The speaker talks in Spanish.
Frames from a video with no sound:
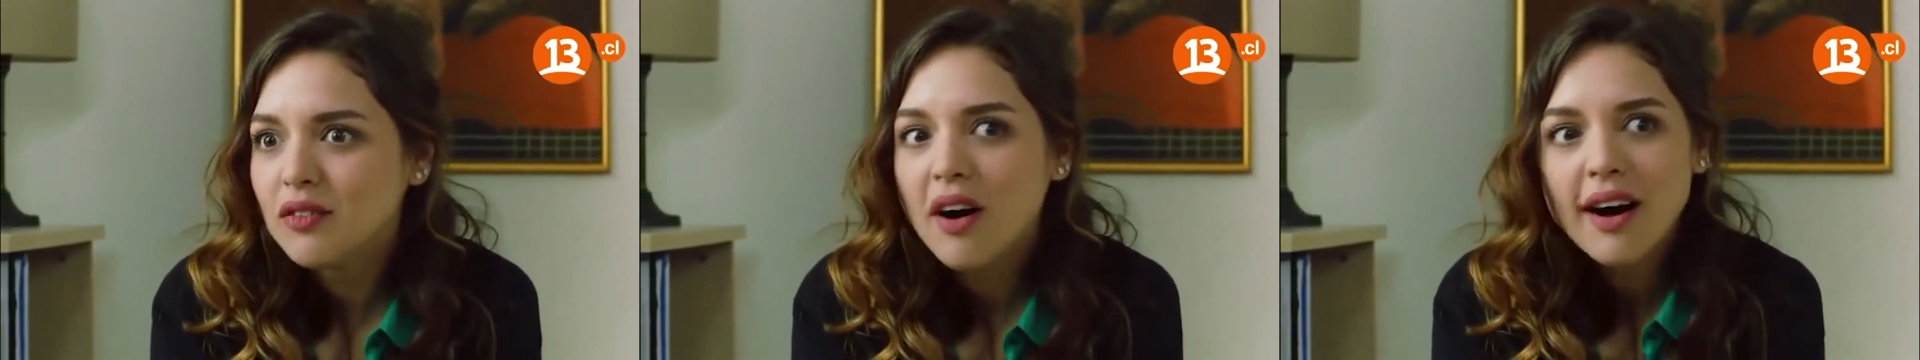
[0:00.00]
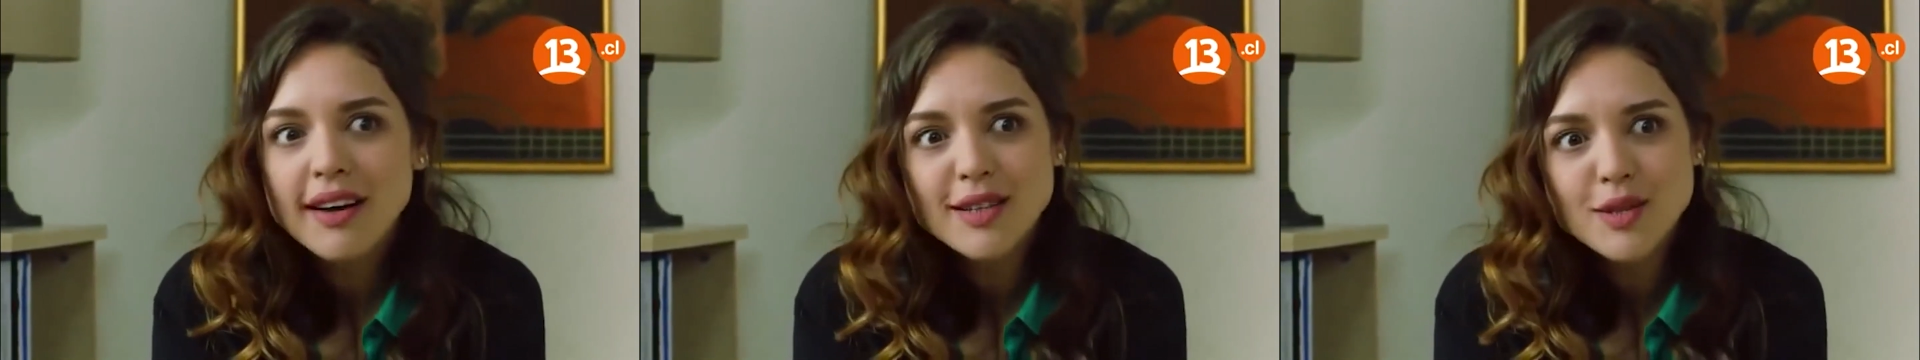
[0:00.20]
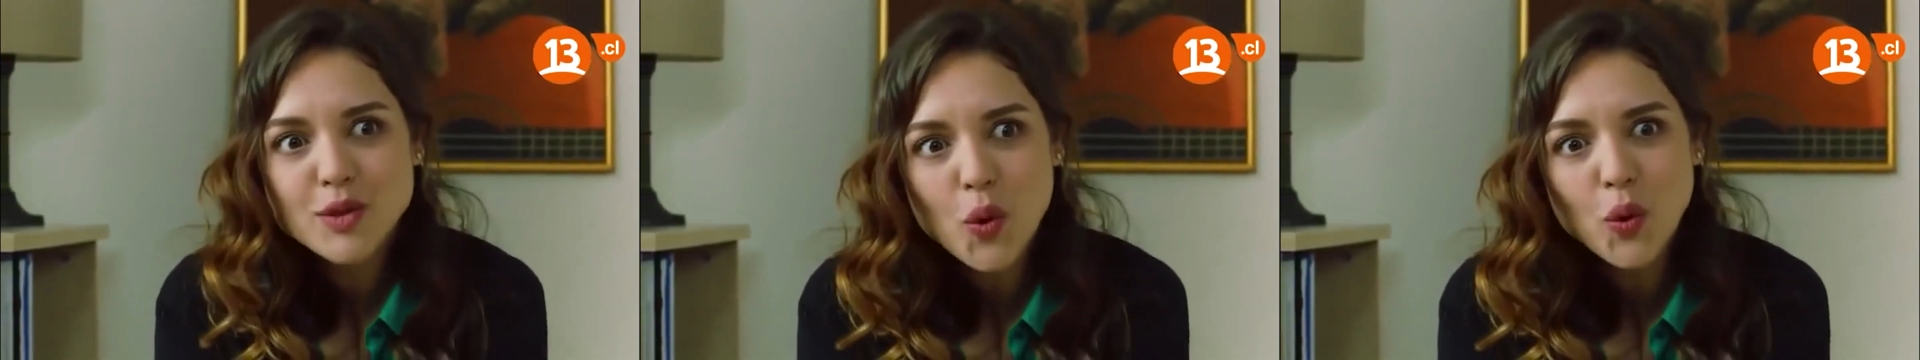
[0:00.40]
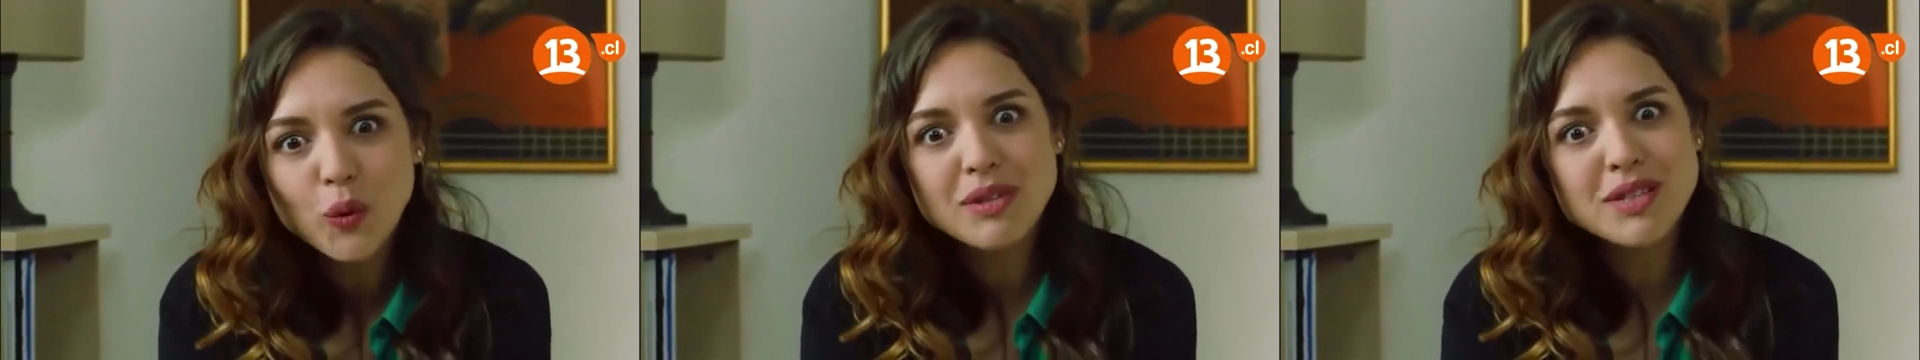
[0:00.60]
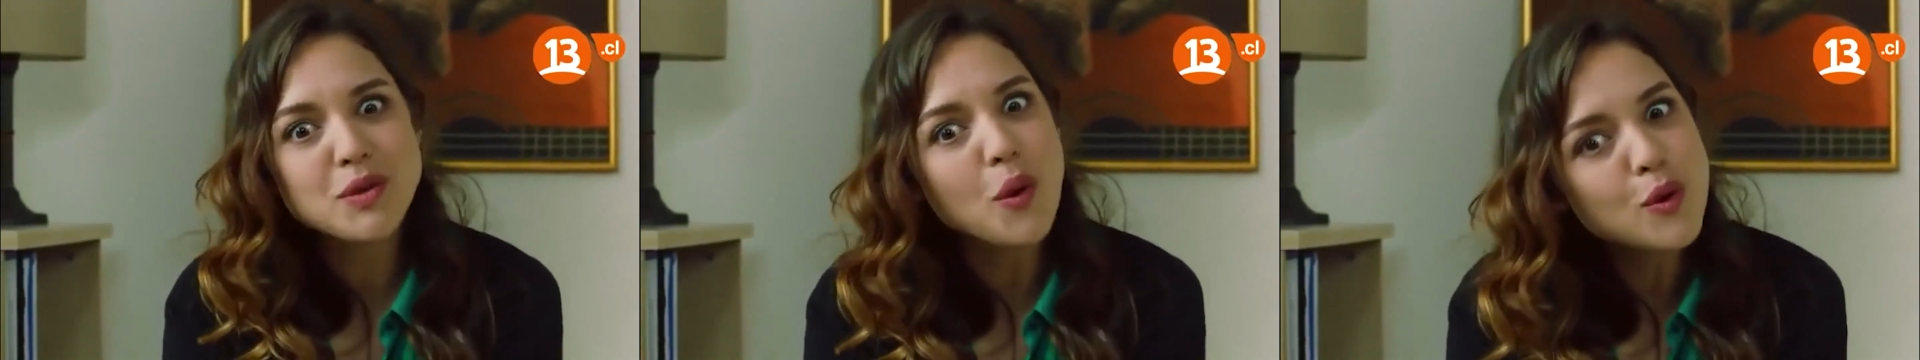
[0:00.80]
es difícil
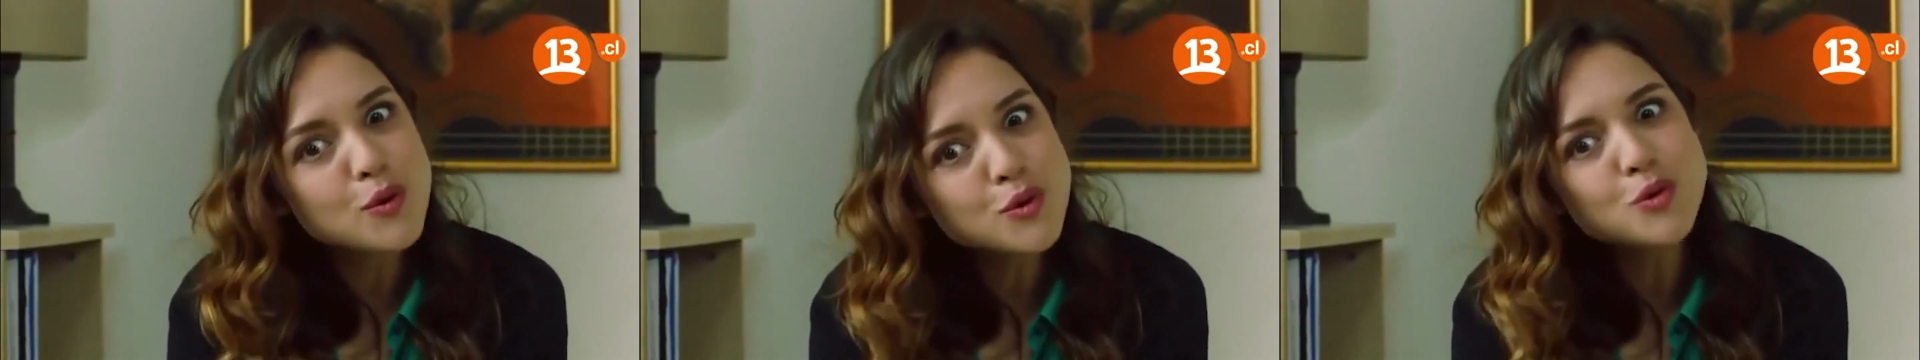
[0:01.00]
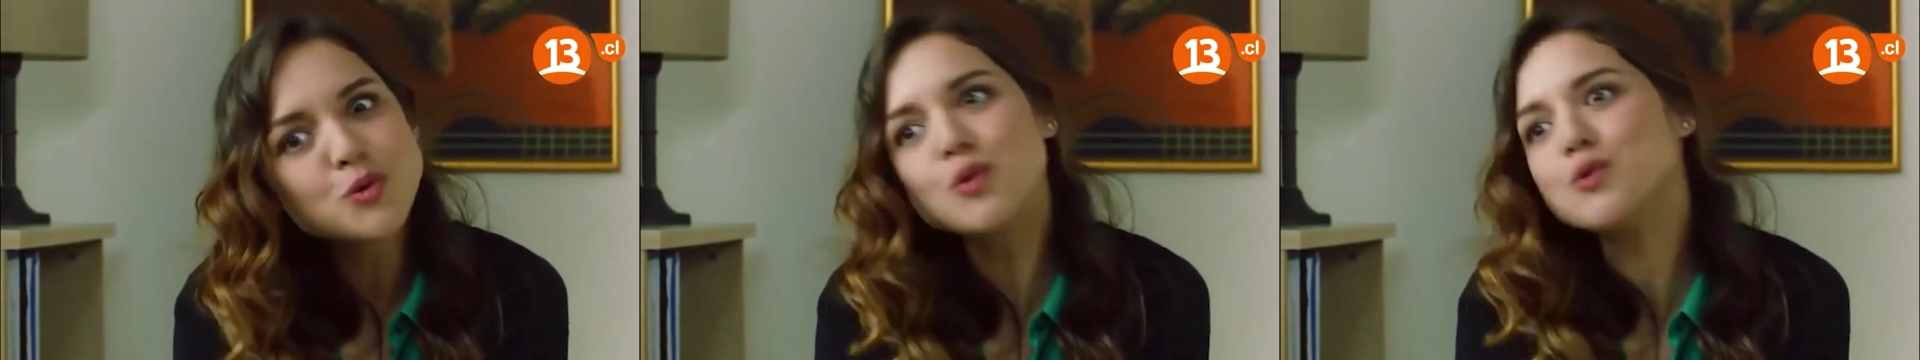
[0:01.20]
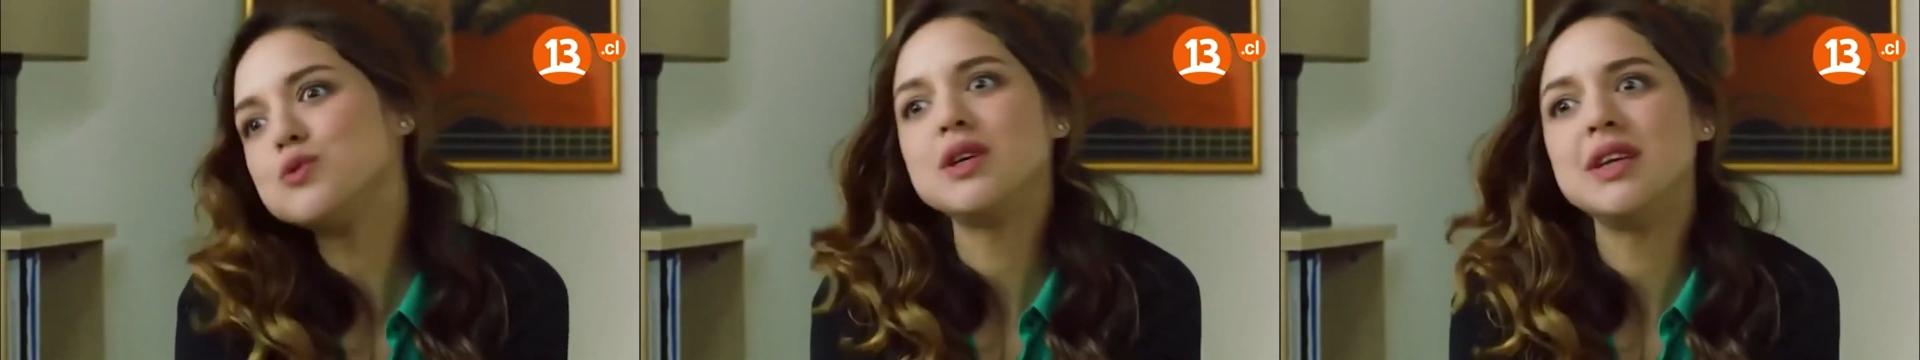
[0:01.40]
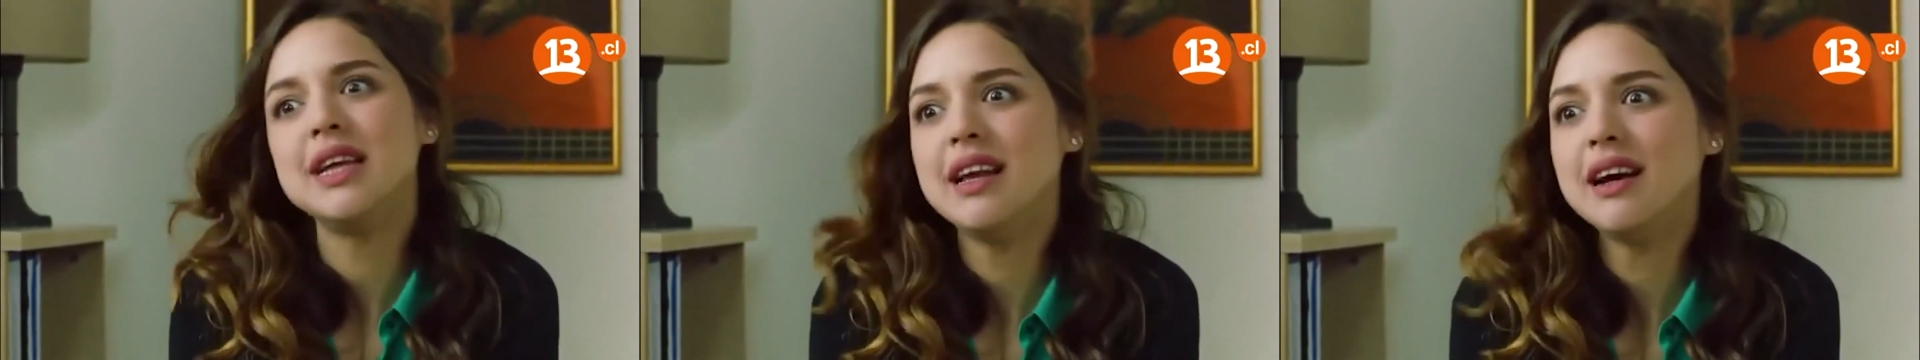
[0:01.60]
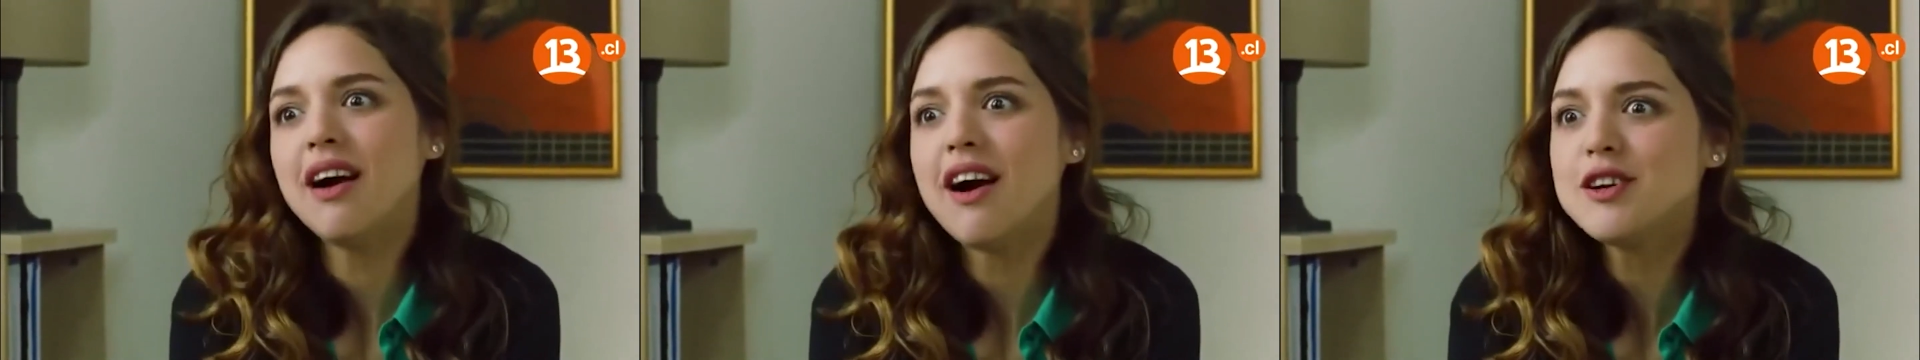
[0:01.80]
mantener la calma
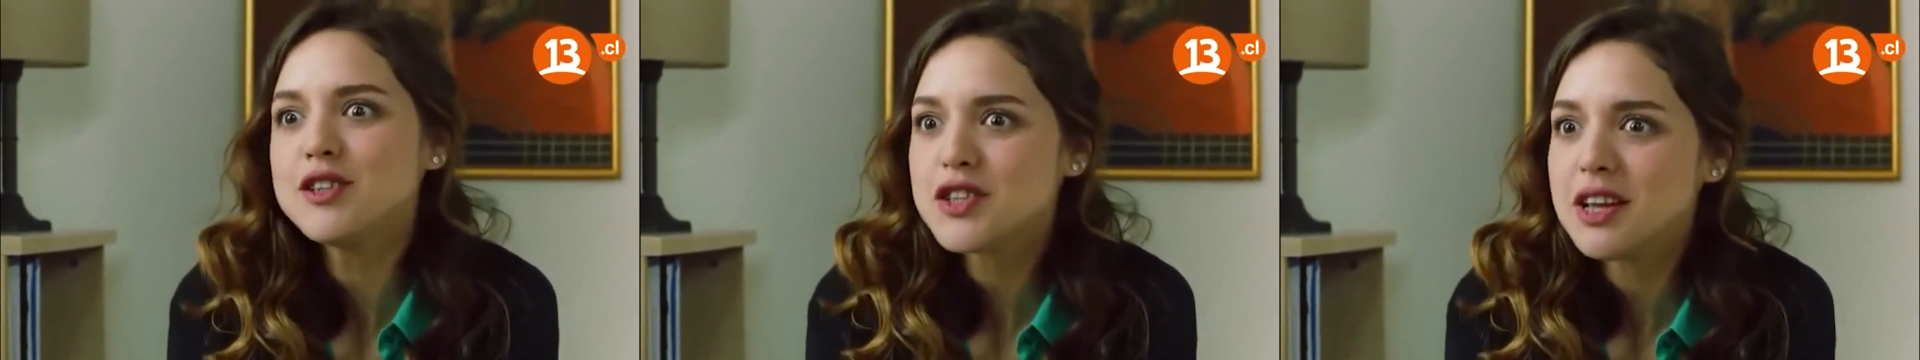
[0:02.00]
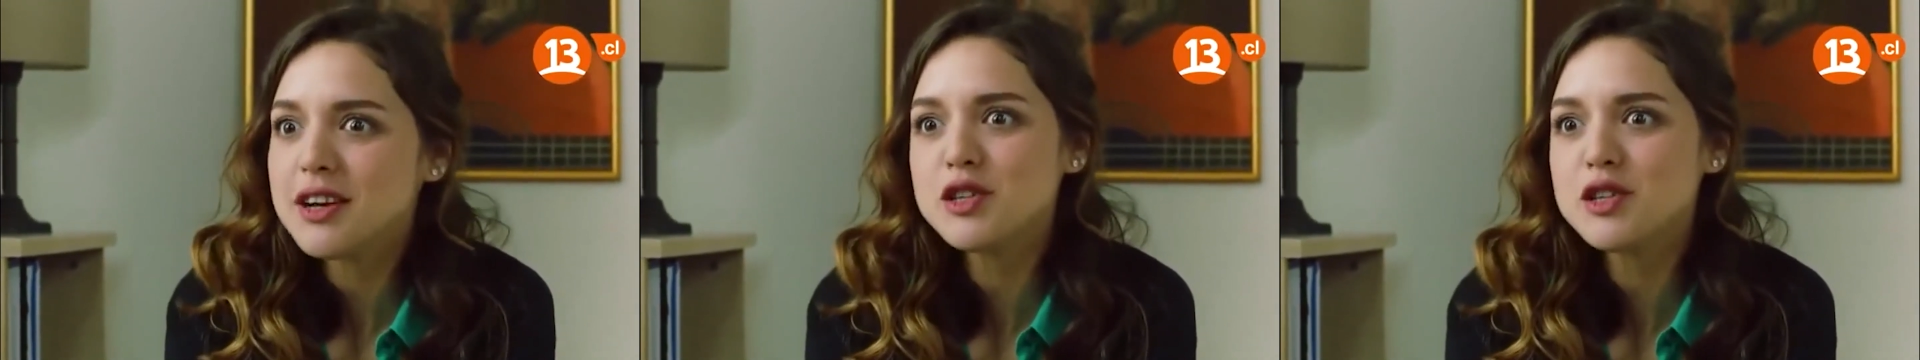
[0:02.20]
al hablar con tu